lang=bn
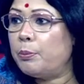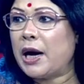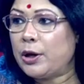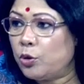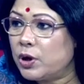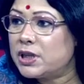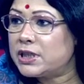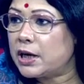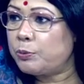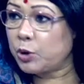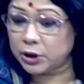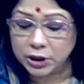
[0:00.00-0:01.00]
বাই রোডে যাই
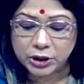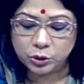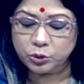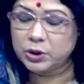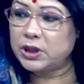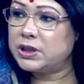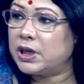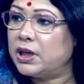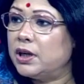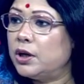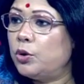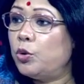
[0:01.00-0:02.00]
পদ্মা সেতু দিয়ে যাই
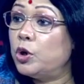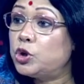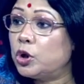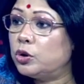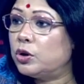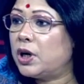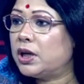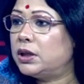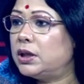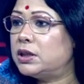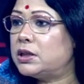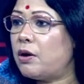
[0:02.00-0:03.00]
ওই সদরঘাট
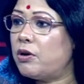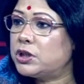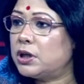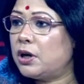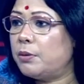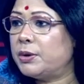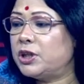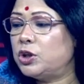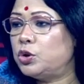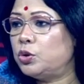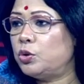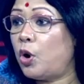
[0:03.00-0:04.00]
দিয়ে যাওয়া আসাটা আমাদের
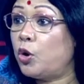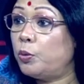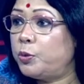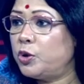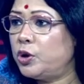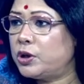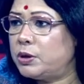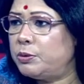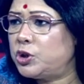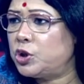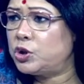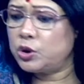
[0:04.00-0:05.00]
জন্য অকল্পনীয় একটি
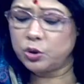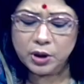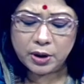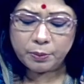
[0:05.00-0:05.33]
বিষয় ছিল